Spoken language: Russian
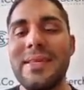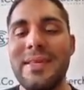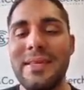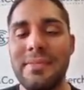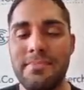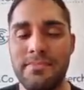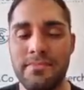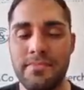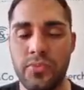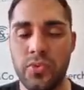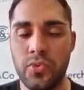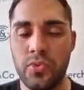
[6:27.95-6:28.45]

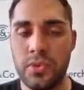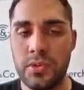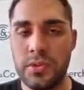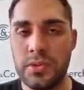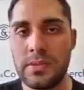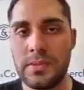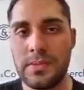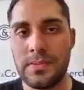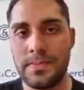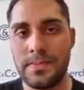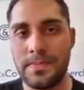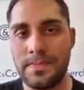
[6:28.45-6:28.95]

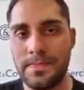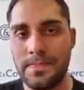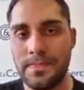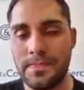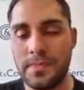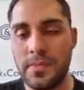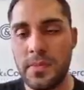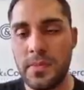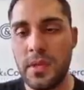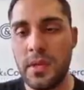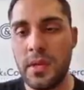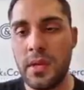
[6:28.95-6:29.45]
импульс
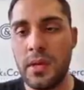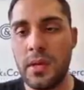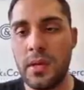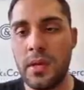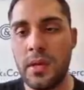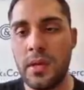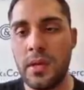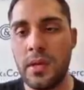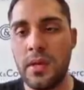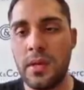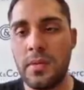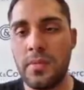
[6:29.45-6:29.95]
э,
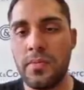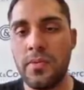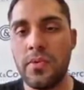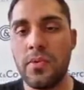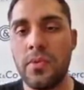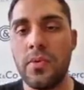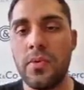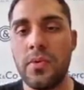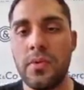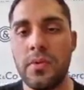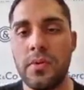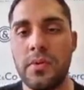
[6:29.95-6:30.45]

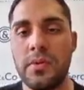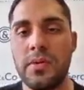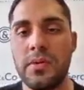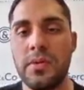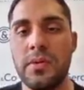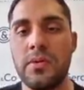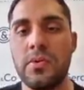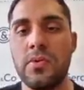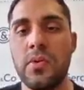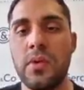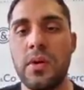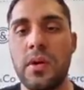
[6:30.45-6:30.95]
по
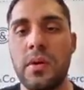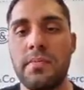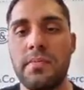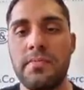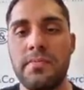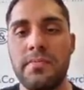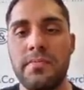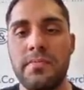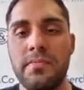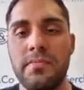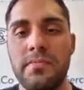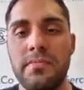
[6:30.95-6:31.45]
итогам
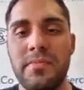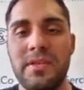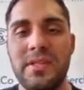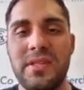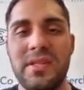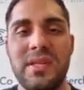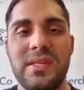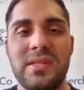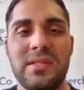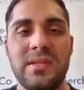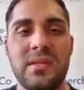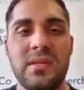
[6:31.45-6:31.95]

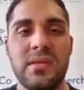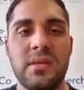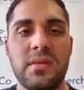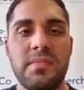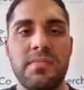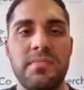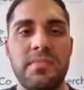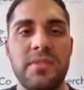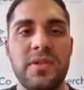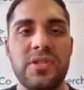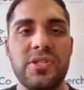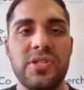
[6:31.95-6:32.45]
ретеста этих
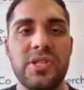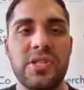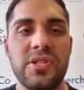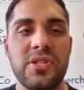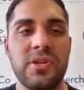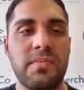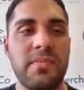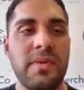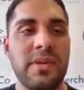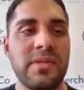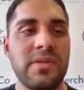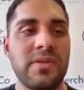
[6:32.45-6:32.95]

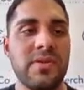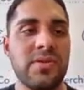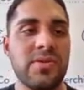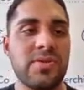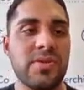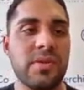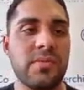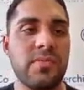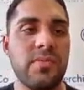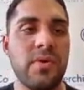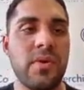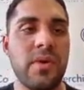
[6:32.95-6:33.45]
ближайших
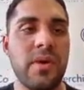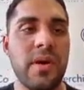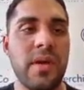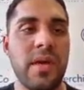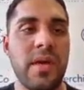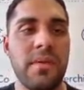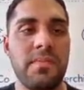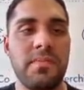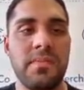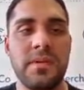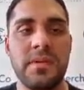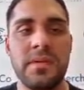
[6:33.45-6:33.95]
поддержек по
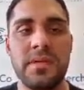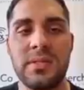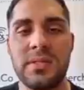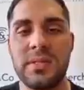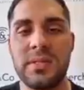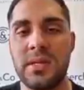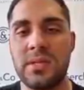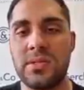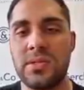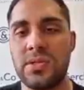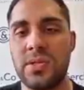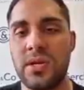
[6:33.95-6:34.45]

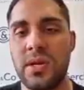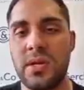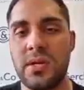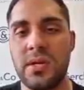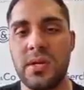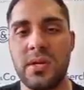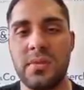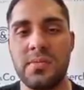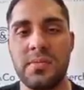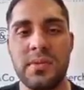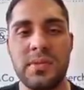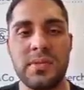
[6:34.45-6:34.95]
A50,
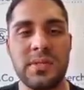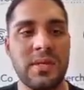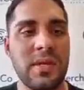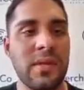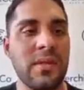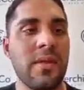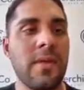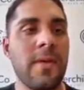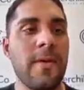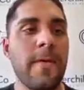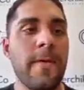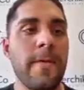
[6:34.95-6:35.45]
China A50.
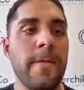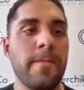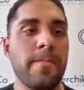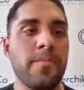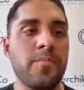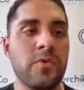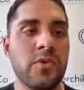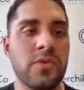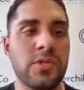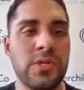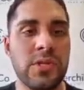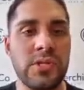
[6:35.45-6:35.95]

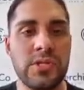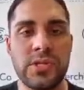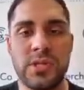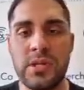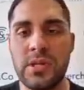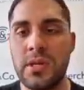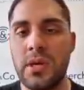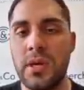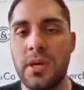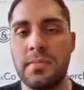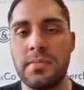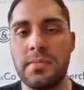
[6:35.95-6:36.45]
По
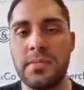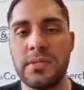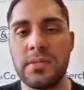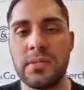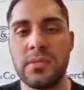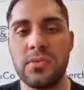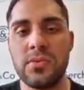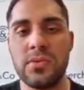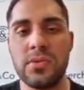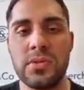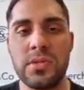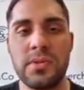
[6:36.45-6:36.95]
Shenzhen Composite
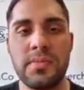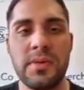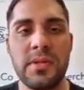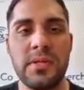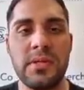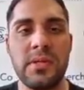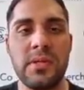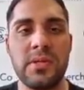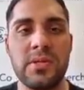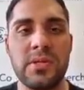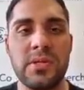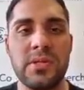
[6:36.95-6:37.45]
тоже
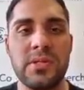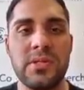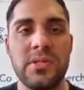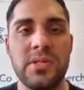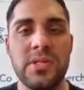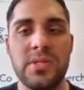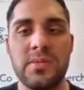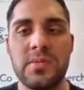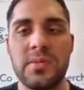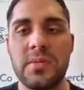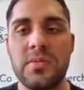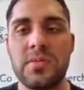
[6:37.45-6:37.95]
поддержка,
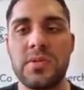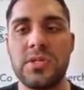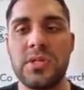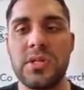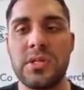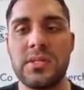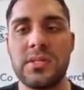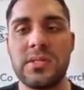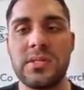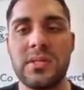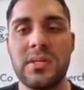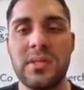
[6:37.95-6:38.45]
сейчас
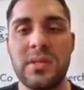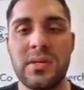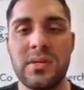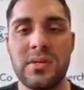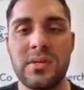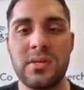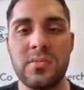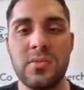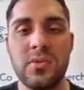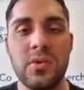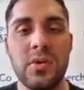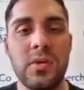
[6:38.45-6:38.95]
приближается цена к
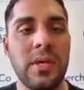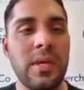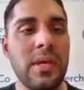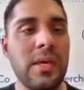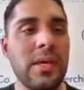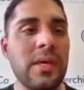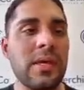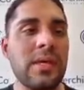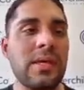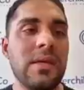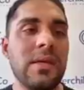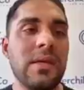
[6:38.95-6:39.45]
нему.
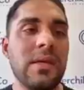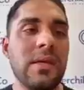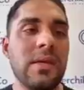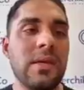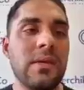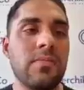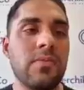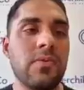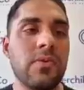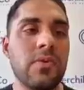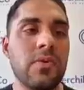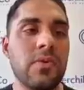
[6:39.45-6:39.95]

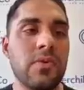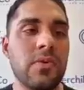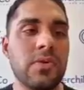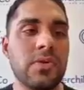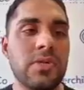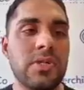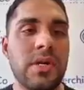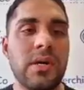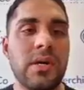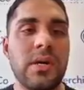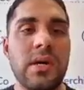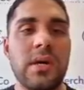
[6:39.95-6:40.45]
И по
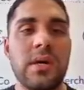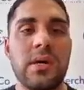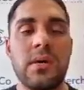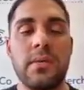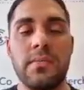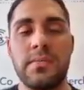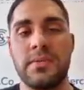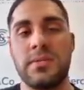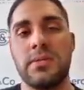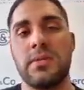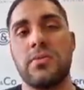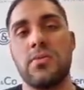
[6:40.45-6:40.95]
Shanghai
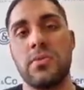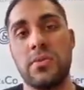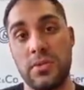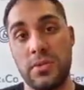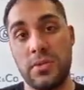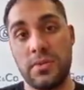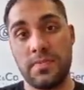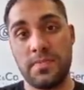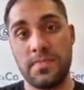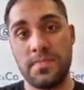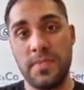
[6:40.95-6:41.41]
Composite тоже.